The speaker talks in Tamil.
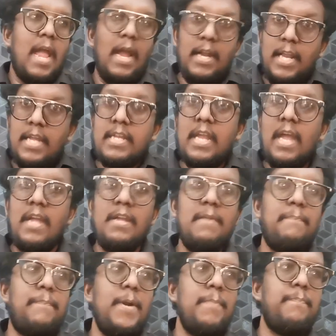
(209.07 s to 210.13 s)
ஏடிக்கே
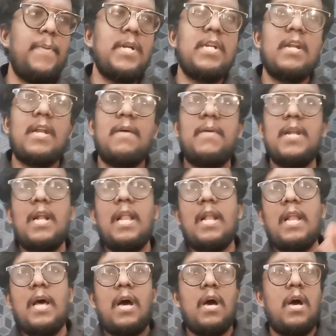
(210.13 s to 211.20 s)
இப்படிப்பட்ட நபர்கள்
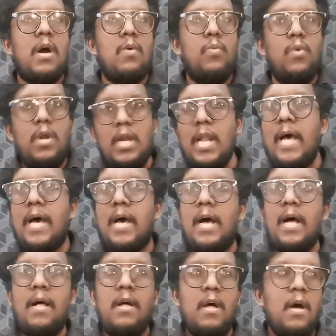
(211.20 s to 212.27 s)
எல்லாம் உள்ள
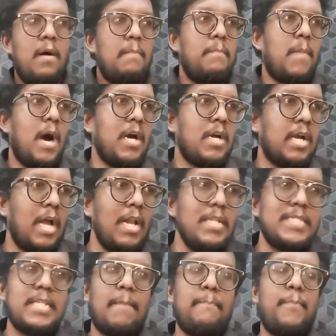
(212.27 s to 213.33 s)
மக்கள்
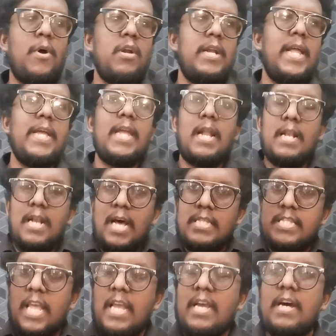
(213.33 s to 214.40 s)
சப்போர்ட்ல
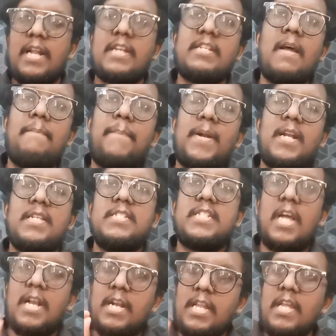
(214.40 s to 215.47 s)
எல்லாத்தையும் கரெக்டாக பண்ண
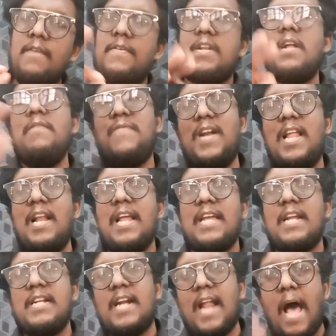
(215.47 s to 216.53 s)
ஜனனி அவர்கள்
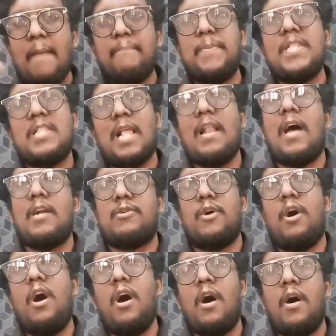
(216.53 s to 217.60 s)
வெளியில் என்னடா
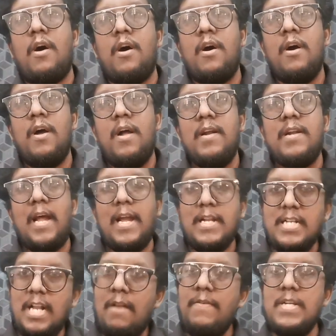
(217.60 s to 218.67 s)
பித்தலாட்டம்
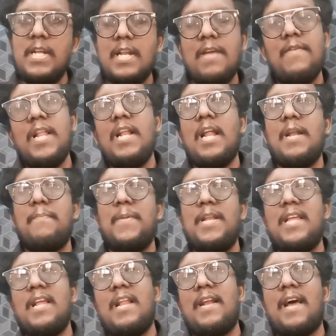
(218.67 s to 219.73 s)
டைட்டில் வின்னரே வழியில்
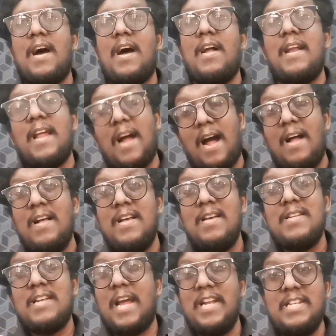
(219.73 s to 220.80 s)
அனுப்பிட்டீங்களேடா
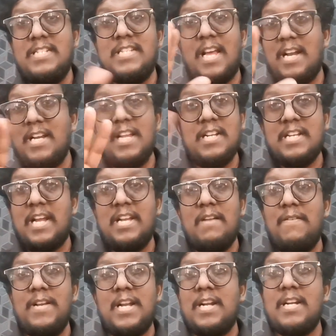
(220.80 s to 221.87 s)
டைட் ஜனனிய
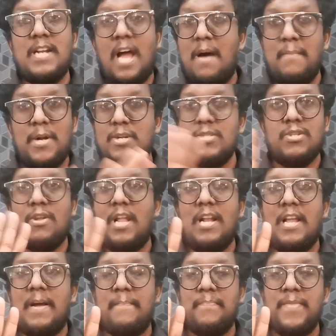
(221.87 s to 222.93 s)
டைட்டில் வின்னர் நான் மட்டும்
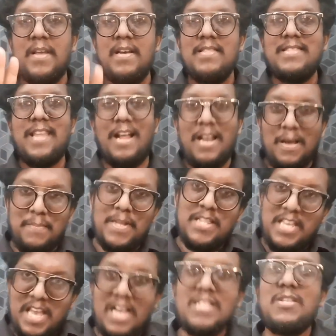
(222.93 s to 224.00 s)
சொல்லலை
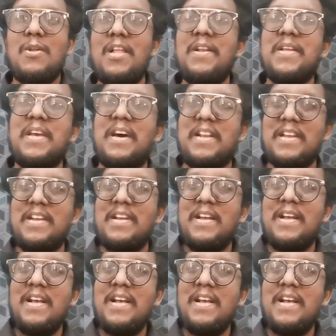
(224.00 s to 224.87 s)
தளபதியே சொல்லியிருக்காரு